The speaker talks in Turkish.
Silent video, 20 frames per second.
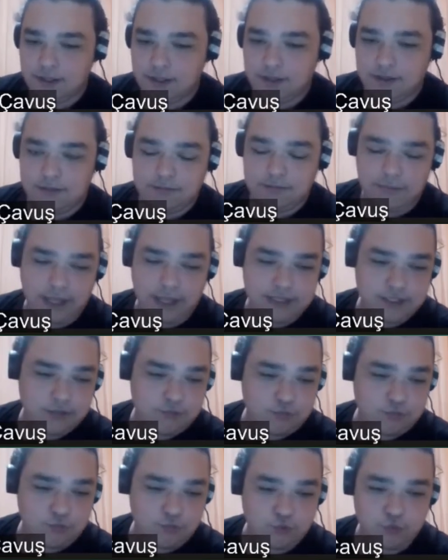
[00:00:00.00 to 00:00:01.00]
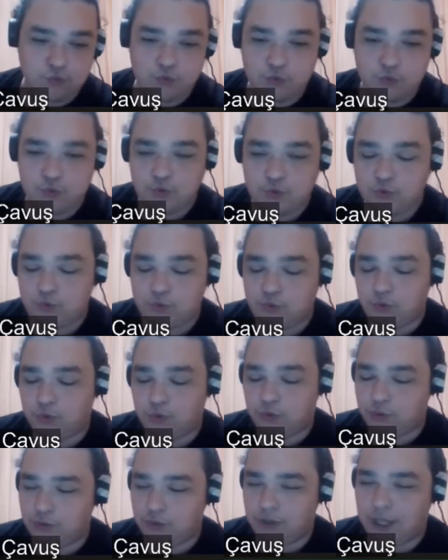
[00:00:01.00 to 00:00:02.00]
bence üzücü
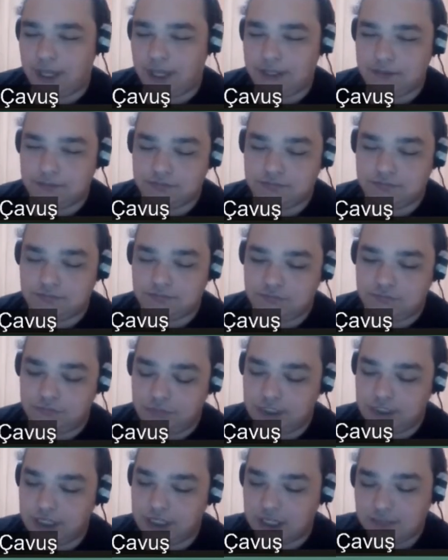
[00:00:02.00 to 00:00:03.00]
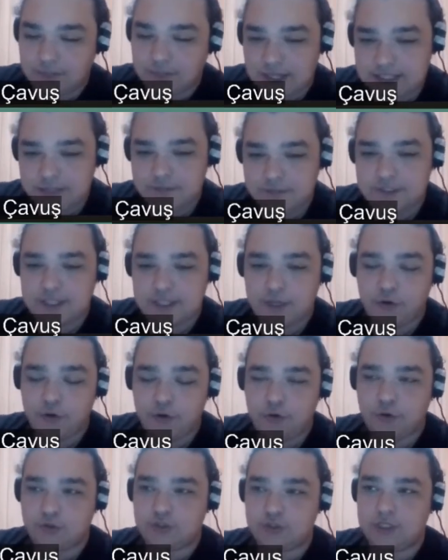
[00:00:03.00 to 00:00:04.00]
oluyor yani. inanılmaz da bir seri
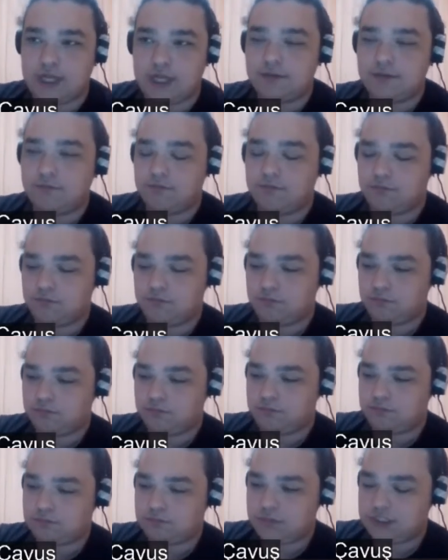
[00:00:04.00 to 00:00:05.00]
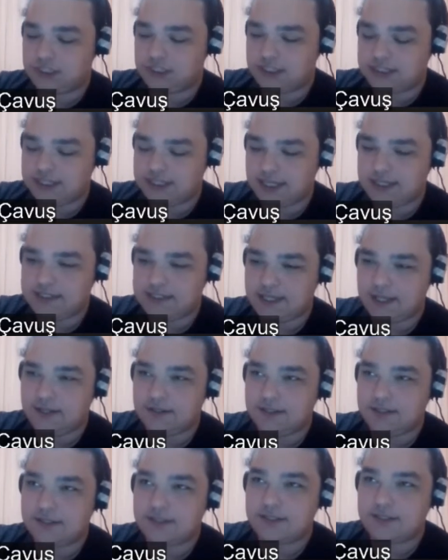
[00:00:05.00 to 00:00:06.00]
oynuyorsun yani. 40-80
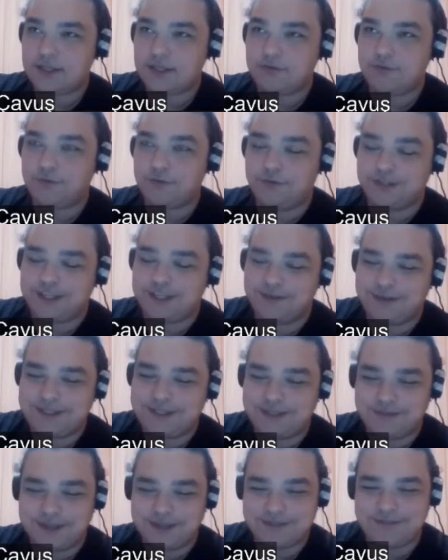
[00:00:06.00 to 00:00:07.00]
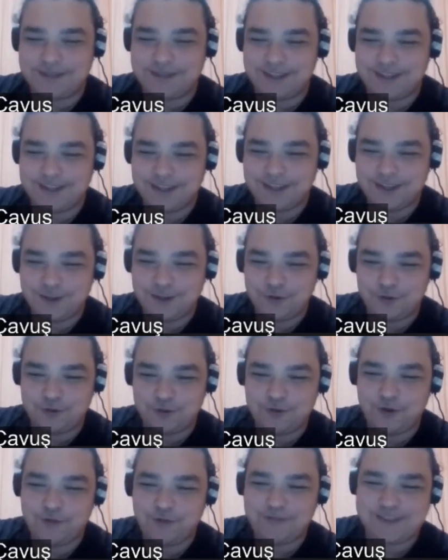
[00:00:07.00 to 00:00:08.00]
işte durmak ama matematiğim yetmedi.
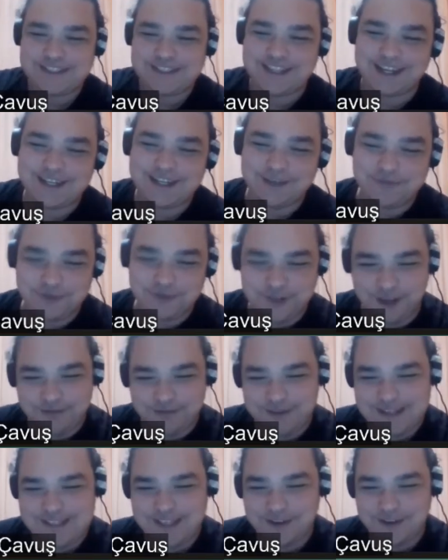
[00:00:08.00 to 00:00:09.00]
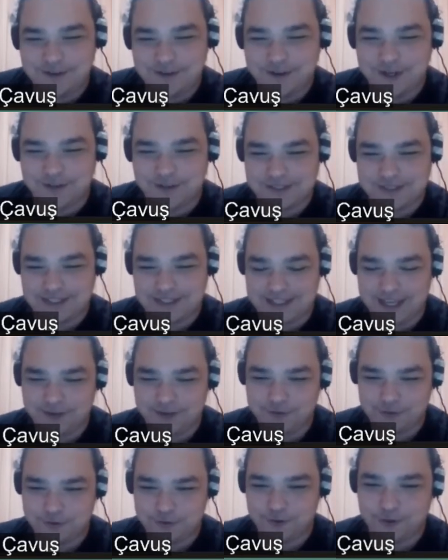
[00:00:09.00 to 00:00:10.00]
115 dakika mükemmel seri oynamışsın. Tek
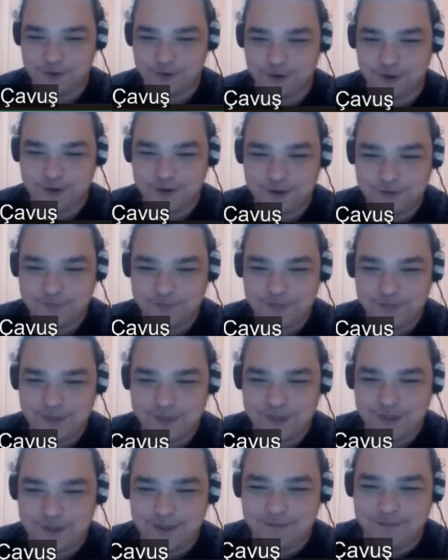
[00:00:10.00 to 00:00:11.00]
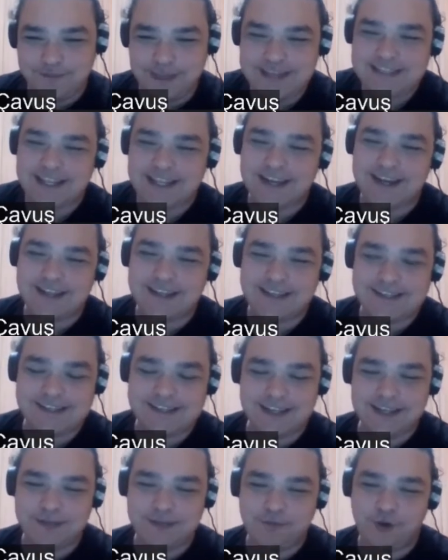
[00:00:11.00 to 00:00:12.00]
kusurun yok. 5 dakikada
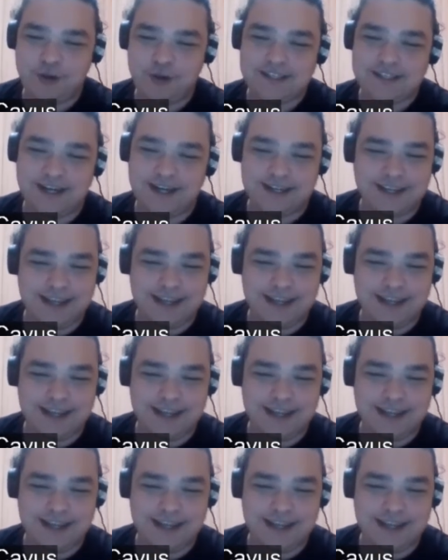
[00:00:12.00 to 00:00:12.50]
seriyi boka sardı yani